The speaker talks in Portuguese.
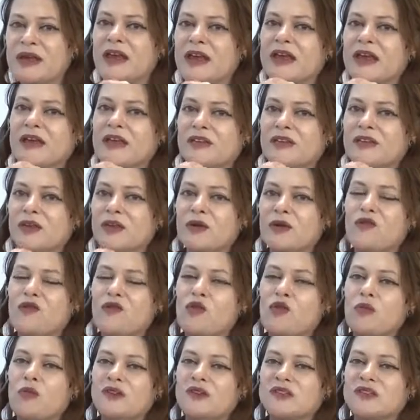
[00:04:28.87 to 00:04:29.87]
então eu vou
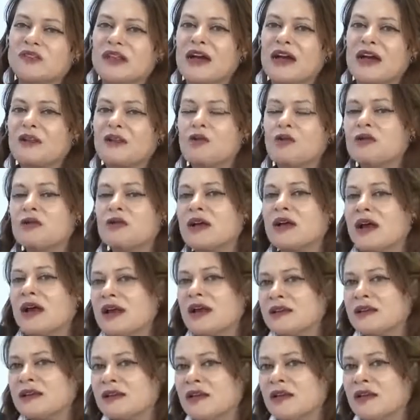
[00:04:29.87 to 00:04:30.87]
começar a
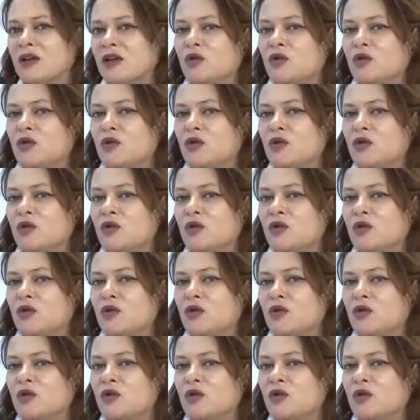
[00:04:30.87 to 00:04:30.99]
alocar